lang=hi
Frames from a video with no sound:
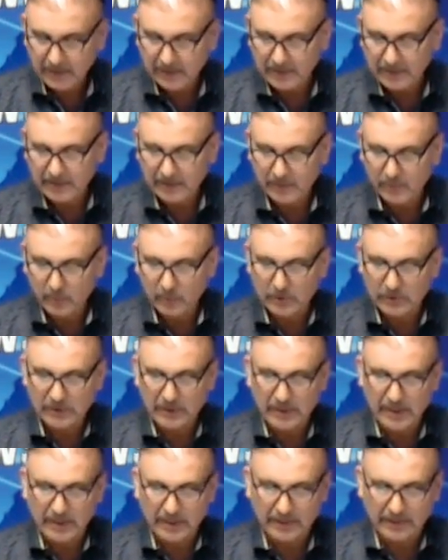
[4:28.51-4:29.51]
इसलिए वो इस
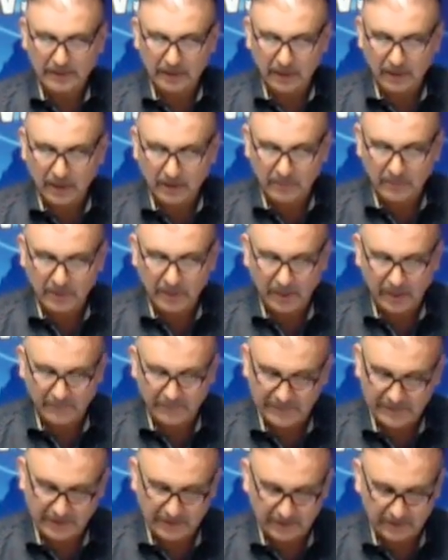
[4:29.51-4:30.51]
तरह की तकरीबी
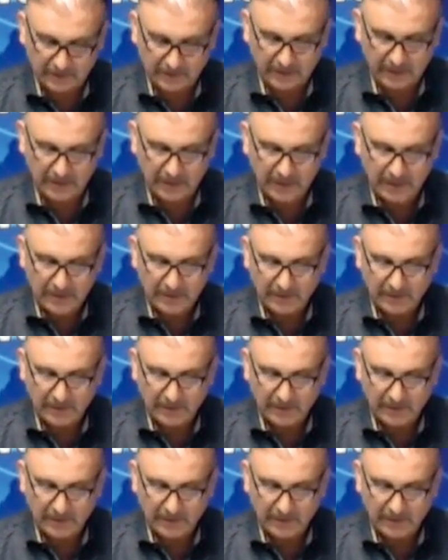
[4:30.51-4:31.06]
कार्रवाइयाँ करते हैं